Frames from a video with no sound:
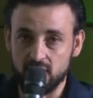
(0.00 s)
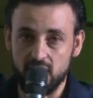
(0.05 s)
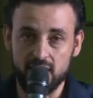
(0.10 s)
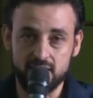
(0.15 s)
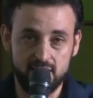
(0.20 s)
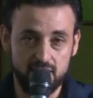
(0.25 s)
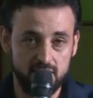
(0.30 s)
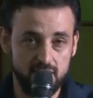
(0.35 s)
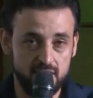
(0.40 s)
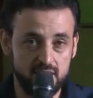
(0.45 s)
a
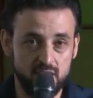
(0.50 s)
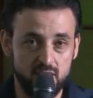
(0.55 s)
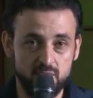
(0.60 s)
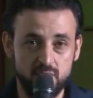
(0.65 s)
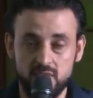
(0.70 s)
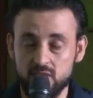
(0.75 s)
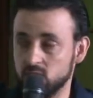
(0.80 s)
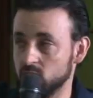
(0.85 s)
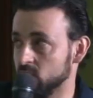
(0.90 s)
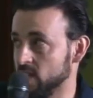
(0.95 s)
través
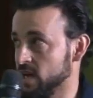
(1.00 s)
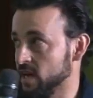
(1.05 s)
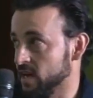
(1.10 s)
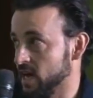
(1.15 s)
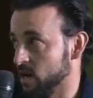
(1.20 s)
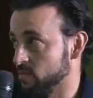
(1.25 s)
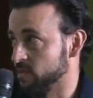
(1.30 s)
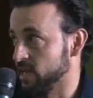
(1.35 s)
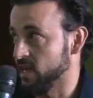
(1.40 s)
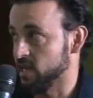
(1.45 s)
también de una
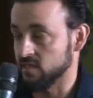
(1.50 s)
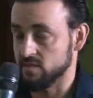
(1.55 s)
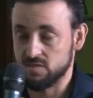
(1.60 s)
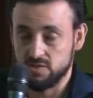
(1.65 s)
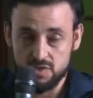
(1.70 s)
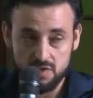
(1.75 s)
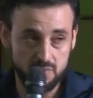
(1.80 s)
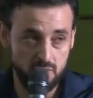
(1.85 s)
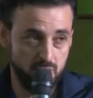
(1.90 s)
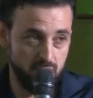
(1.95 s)

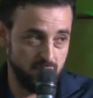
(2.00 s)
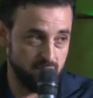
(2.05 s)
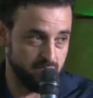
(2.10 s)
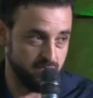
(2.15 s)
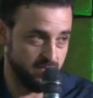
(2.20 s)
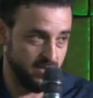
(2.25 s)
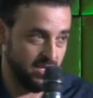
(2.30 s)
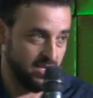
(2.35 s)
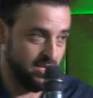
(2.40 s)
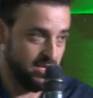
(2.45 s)
aplicación web
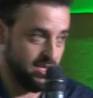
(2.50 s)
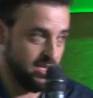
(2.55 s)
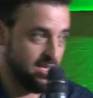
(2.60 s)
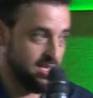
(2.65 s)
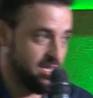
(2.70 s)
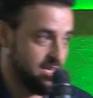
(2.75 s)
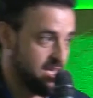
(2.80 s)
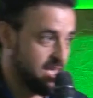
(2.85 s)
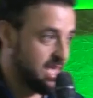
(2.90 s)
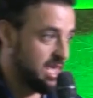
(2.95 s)

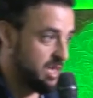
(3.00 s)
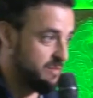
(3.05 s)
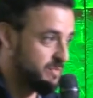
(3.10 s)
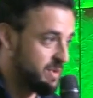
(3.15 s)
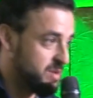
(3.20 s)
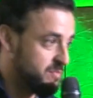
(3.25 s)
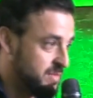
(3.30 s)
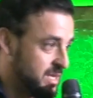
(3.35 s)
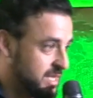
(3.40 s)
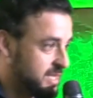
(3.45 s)
que
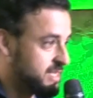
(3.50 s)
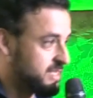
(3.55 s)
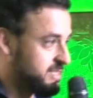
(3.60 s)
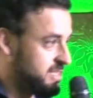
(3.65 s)
permite